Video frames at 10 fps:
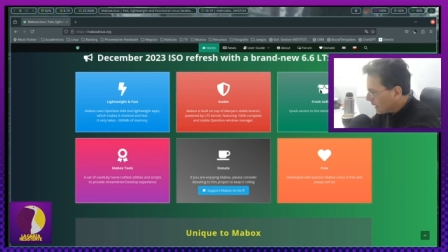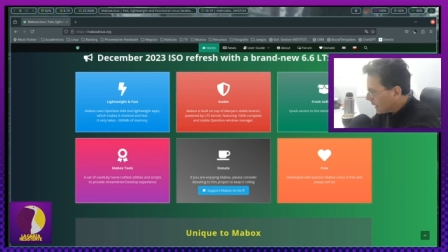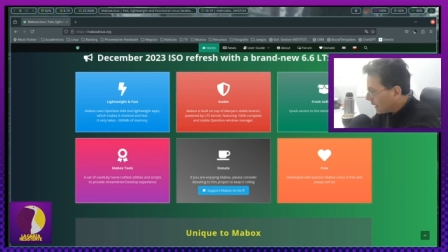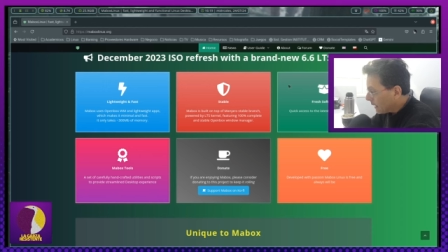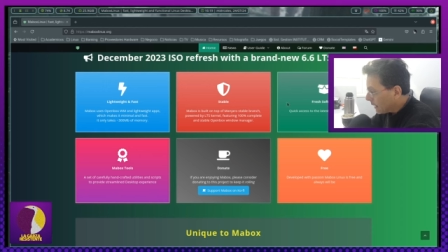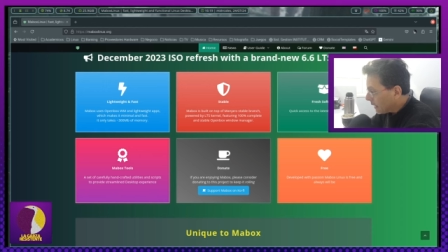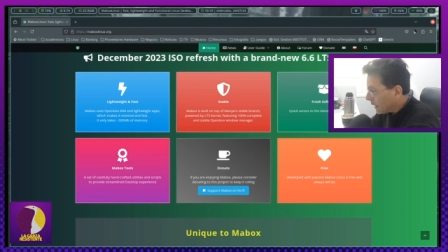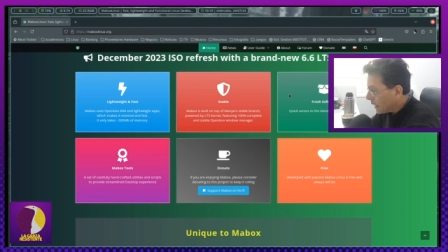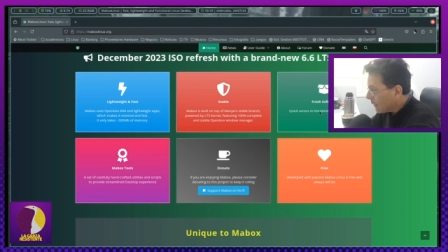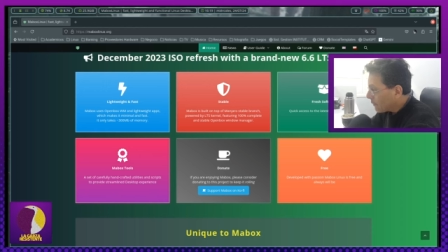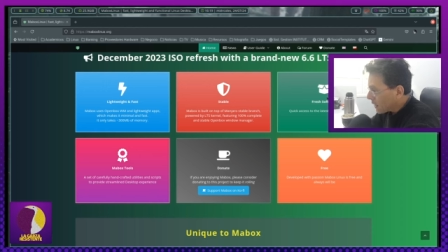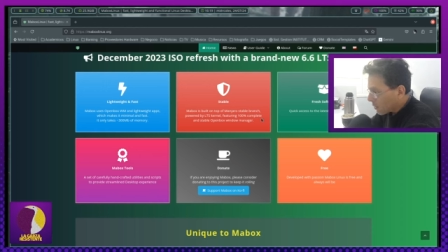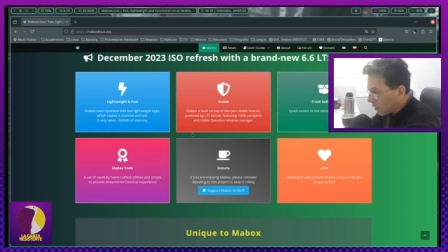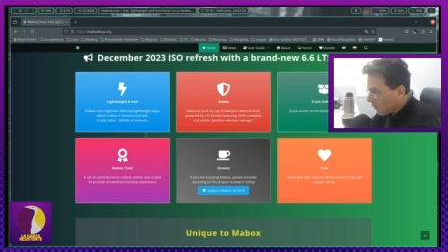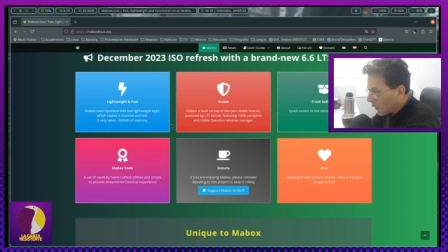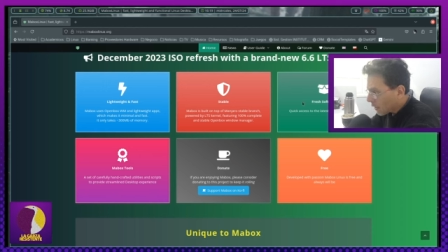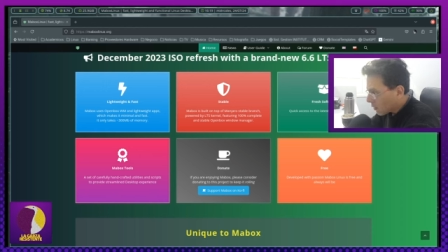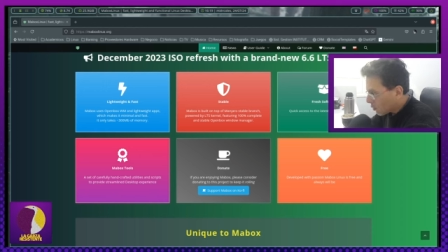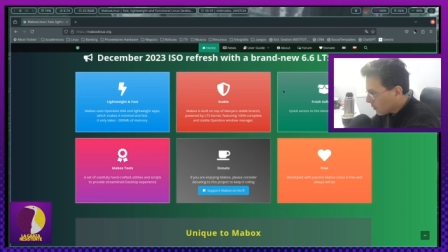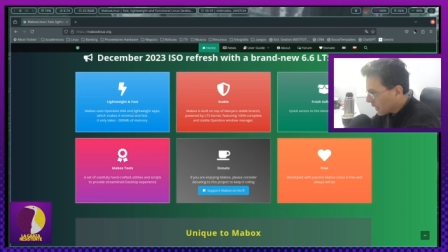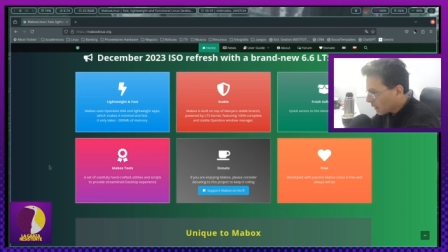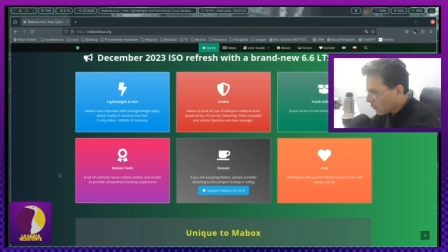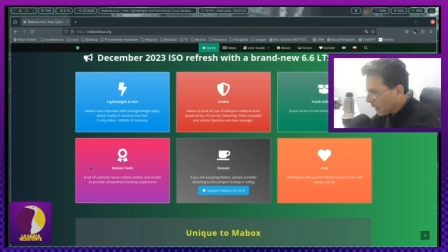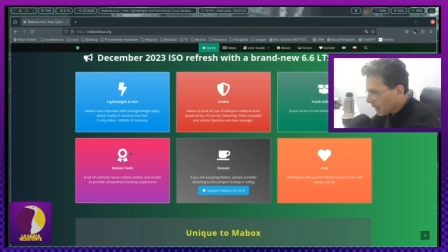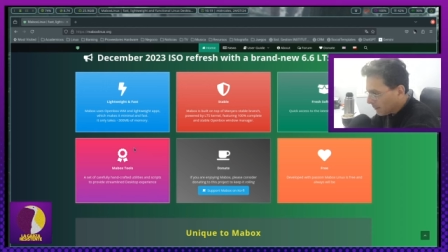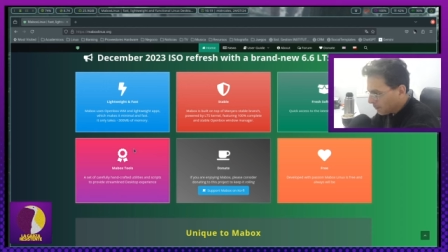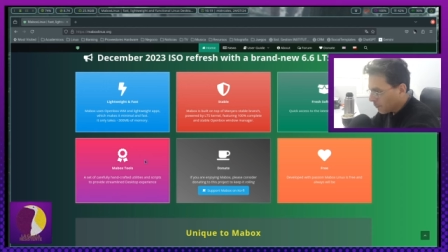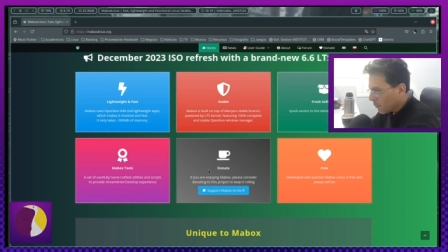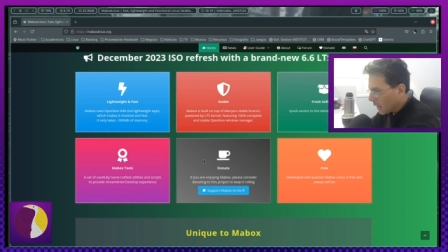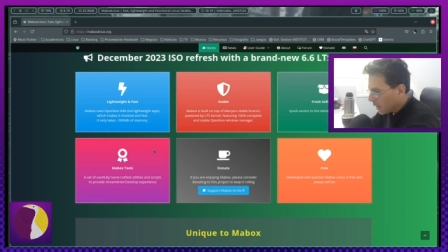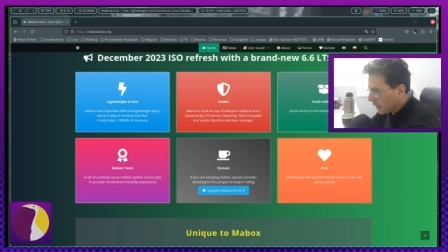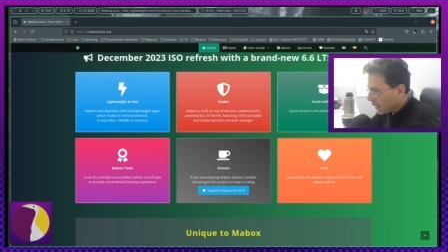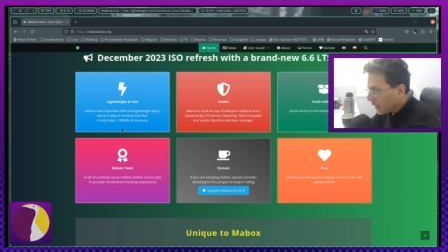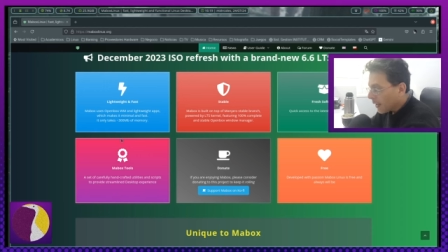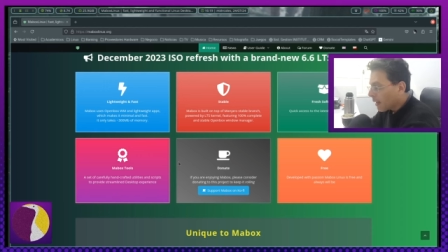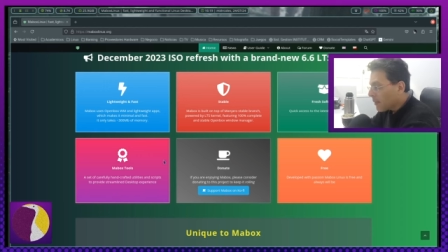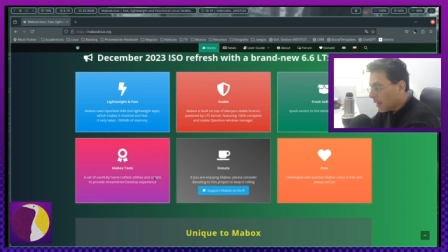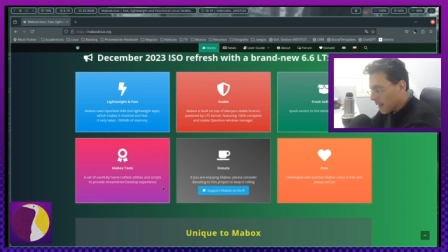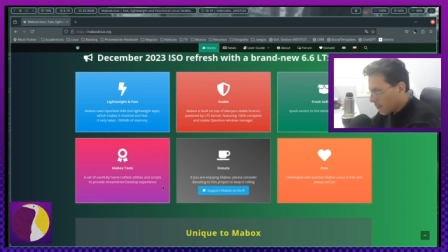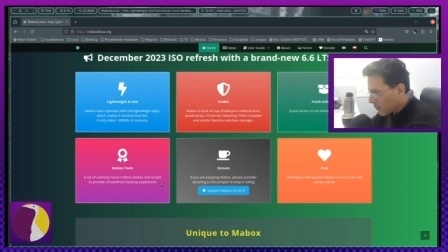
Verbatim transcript: Eh, tiene software súper actual, tiene herramientas